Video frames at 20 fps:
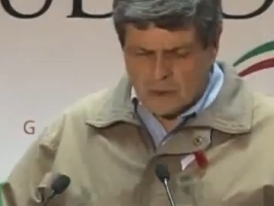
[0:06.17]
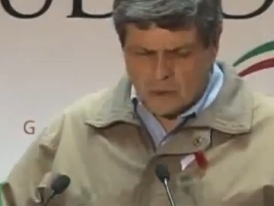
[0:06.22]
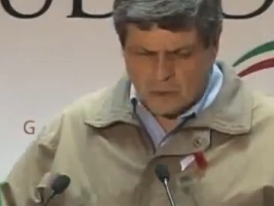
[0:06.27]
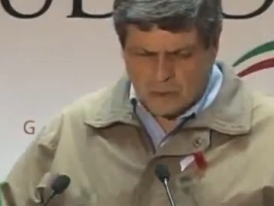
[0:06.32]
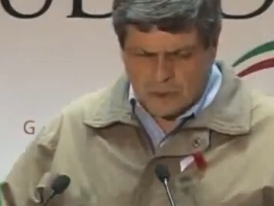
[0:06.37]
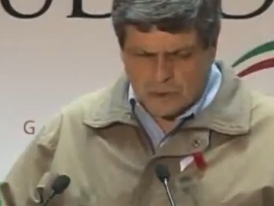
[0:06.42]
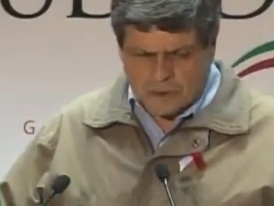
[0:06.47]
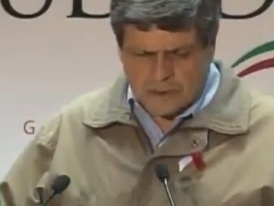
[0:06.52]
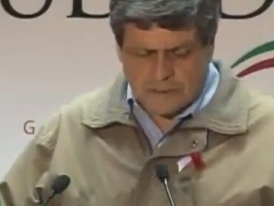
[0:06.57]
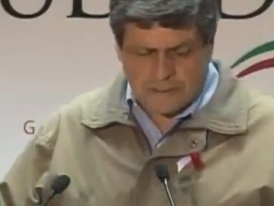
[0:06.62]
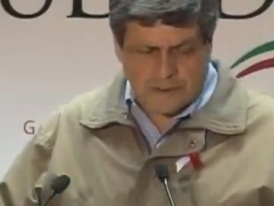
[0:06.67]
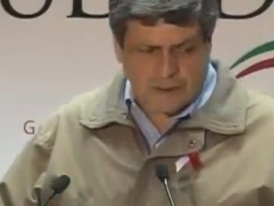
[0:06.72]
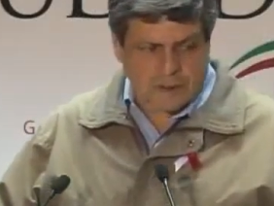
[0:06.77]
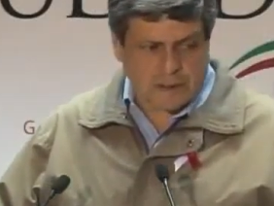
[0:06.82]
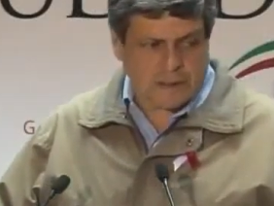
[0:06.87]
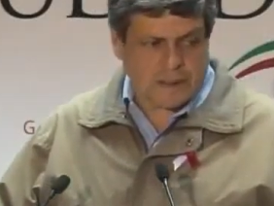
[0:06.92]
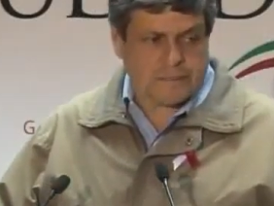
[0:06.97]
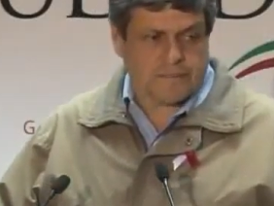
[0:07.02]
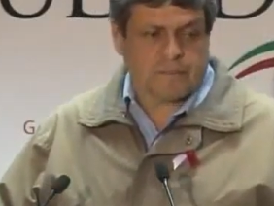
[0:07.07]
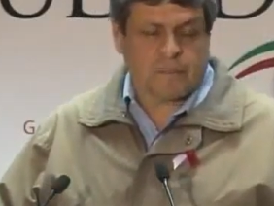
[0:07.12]

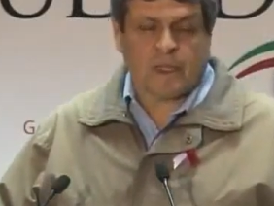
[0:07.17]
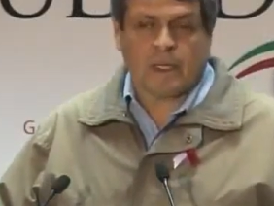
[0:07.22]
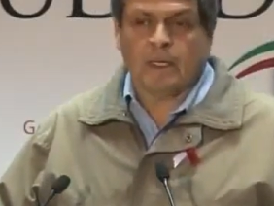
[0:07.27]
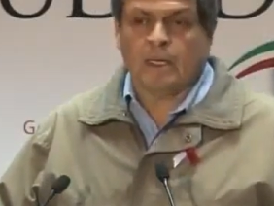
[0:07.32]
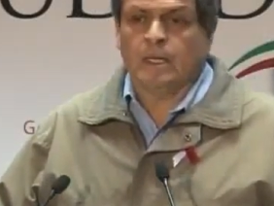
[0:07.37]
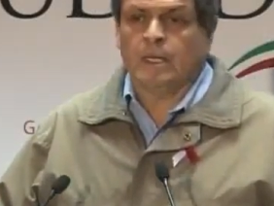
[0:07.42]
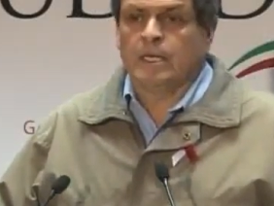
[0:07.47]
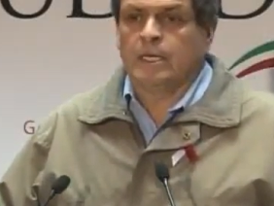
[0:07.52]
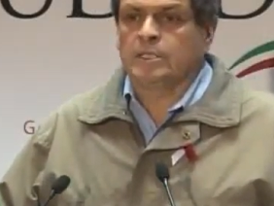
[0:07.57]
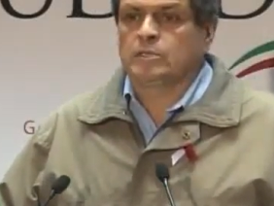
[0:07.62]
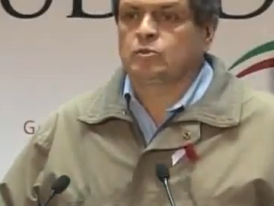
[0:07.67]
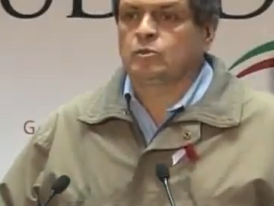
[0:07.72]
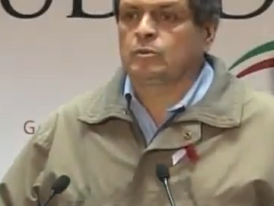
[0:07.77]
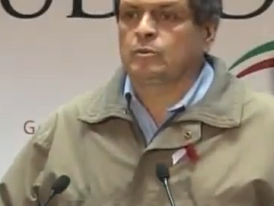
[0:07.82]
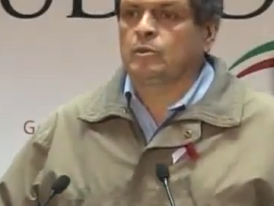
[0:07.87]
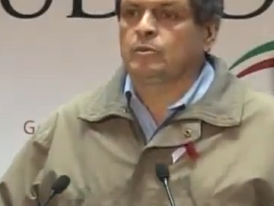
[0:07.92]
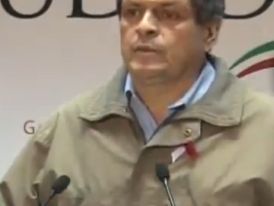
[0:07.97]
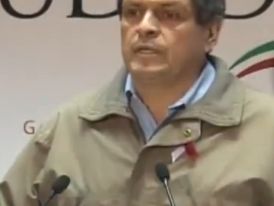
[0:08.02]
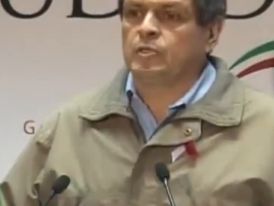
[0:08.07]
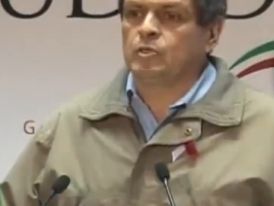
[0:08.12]
Curiosamente,
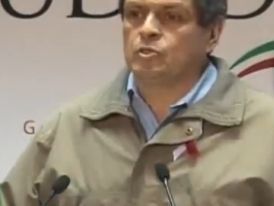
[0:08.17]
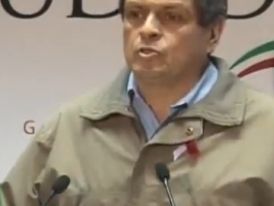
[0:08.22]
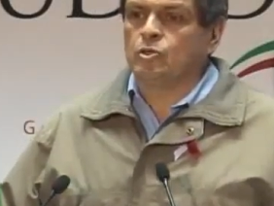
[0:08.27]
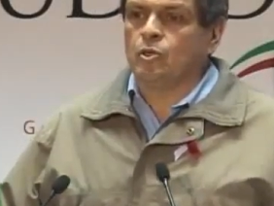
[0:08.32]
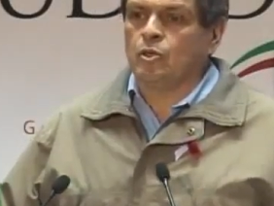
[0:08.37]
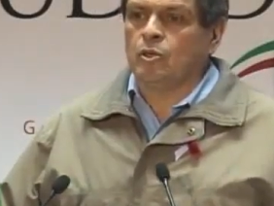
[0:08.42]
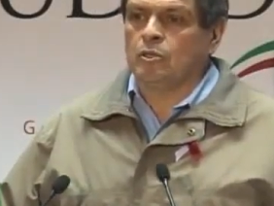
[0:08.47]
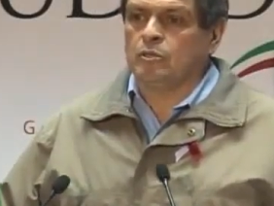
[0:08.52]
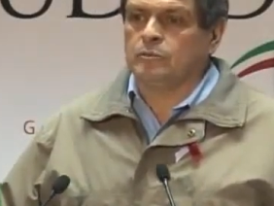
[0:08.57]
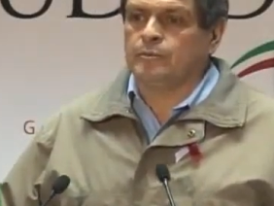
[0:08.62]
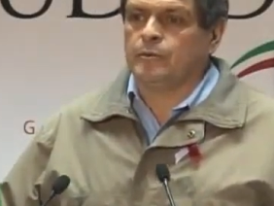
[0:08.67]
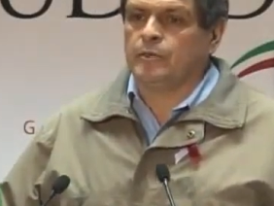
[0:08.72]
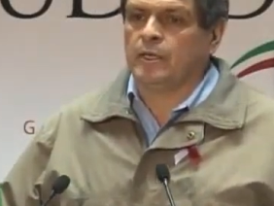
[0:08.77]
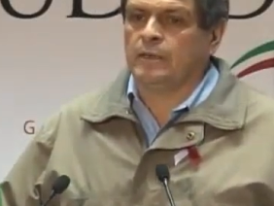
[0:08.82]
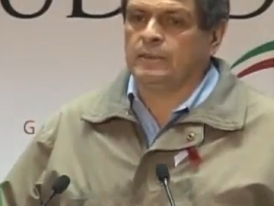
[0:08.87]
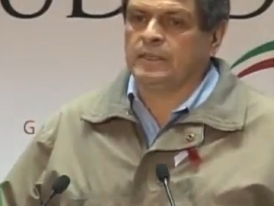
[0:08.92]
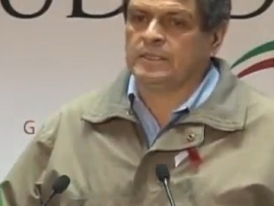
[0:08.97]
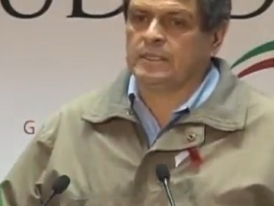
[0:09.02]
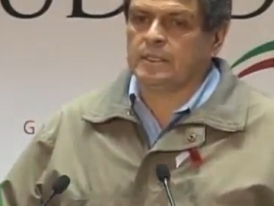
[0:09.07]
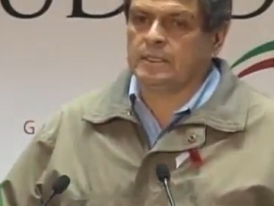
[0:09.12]
estuvimos viendo todos los
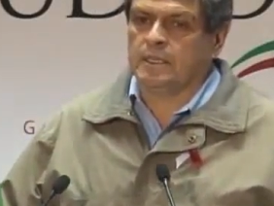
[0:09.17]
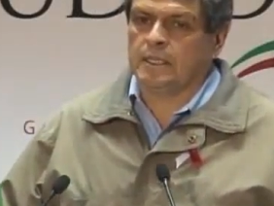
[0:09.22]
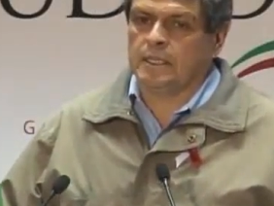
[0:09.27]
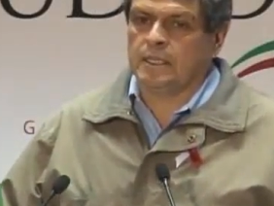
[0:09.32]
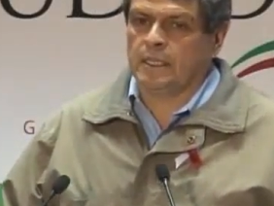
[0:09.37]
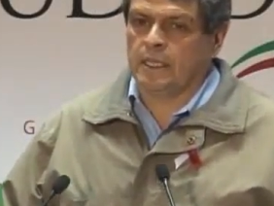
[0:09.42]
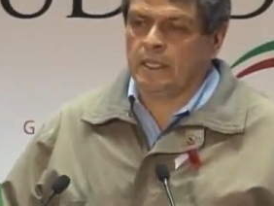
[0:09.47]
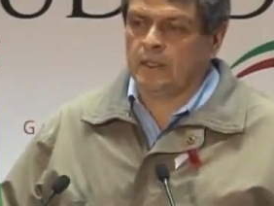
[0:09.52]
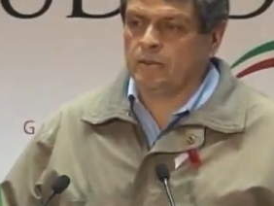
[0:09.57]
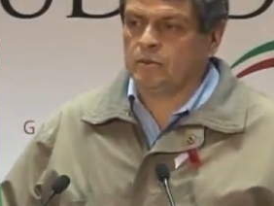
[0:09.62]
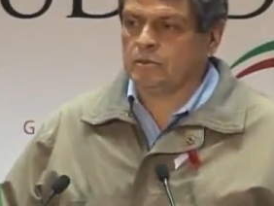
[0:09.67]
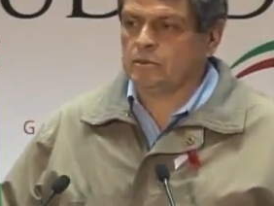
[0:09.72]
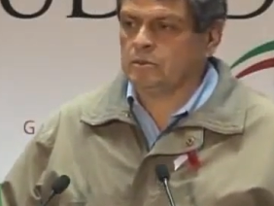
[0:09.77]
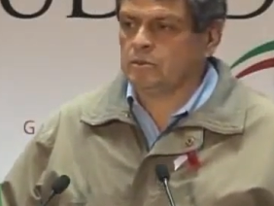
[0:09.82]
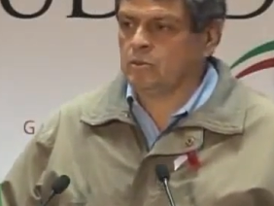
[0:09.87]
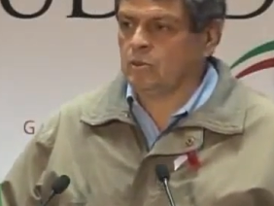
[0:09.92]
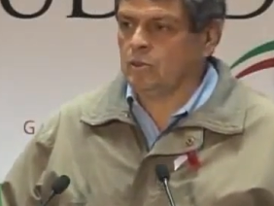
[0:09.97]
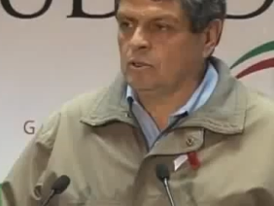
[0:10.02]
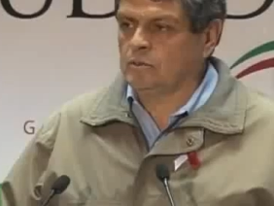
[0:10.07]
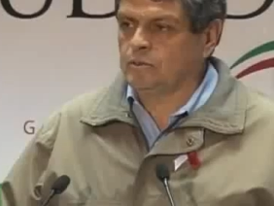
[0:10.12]
programas que tienen ellos,
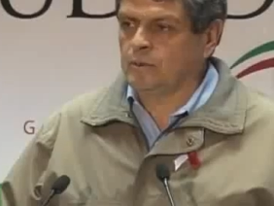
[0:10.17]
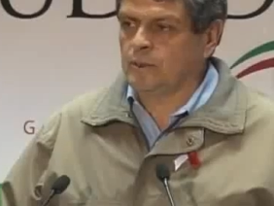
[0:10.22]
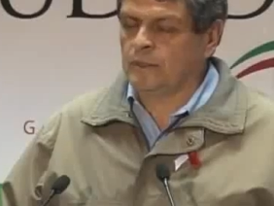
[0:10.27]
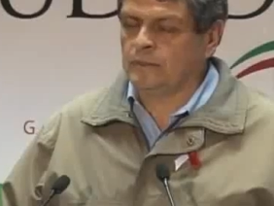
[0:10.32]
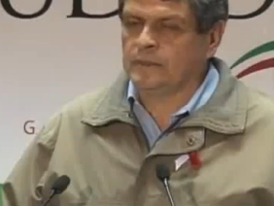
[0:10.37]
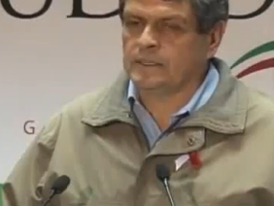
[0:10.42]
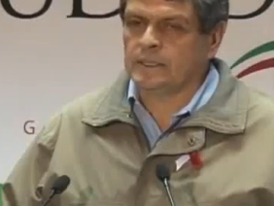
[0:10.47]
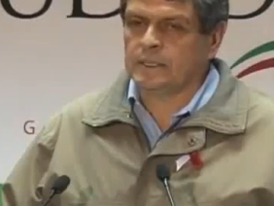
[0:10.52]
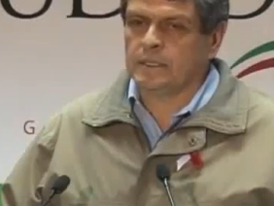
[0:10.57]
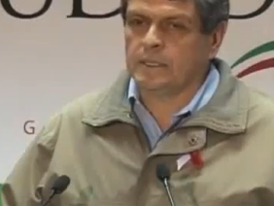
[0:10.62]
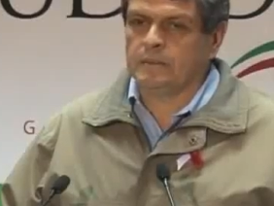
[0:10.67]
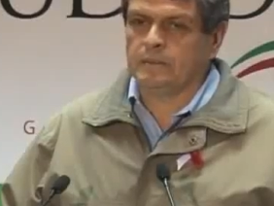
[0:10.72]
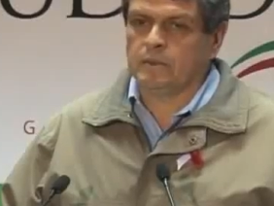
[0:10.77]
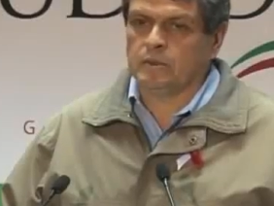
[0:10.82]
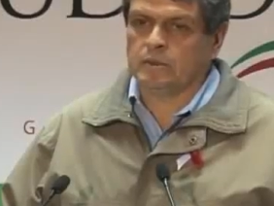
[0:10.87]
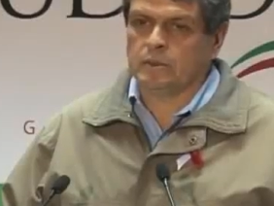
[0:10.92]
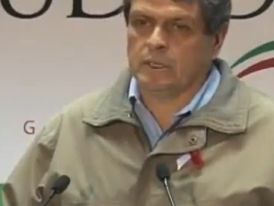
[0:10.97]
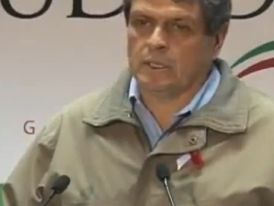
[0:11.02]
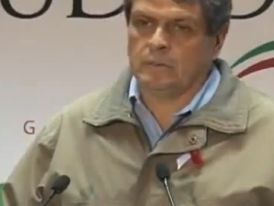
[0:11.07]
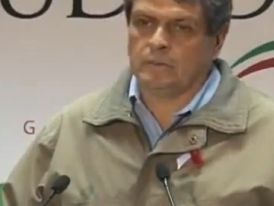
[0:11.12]
todos los programas que
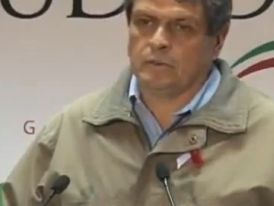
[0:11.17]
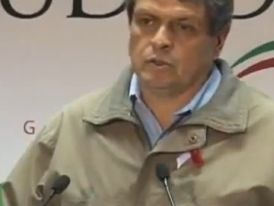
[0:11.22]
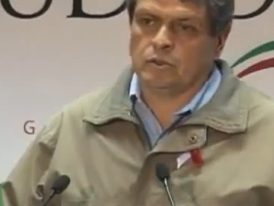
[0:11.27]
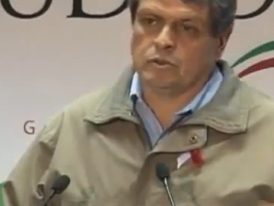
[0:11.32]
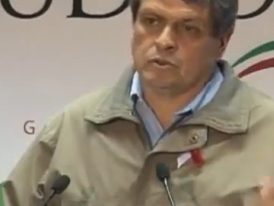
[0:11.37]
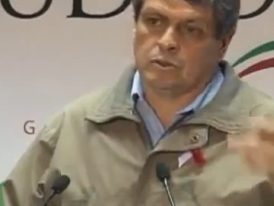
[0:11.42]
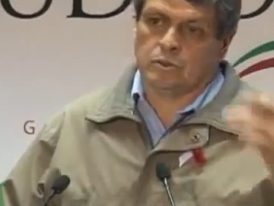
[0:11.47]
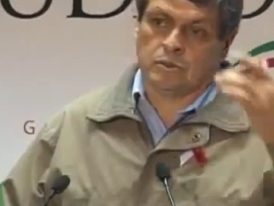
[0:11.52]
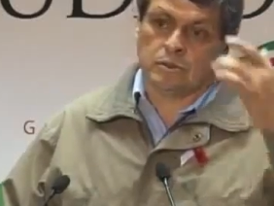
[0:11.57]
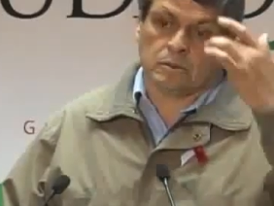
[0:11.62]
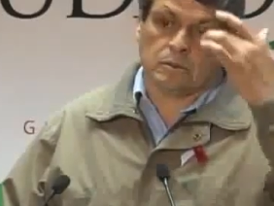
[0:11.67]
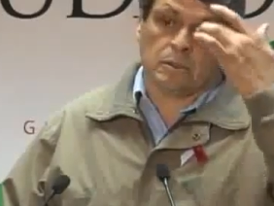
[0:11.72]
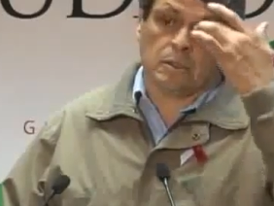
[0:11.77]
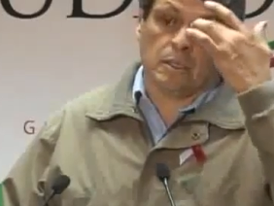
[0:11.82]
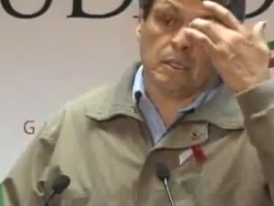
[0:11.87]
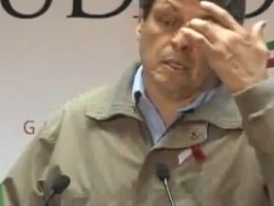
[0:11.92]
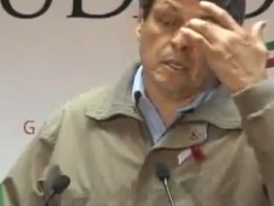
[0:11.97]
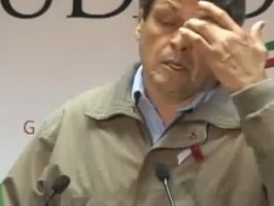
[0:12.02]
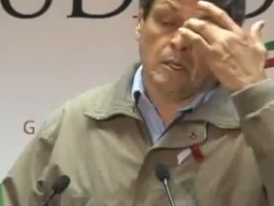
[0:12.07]
tenemos, nosotros.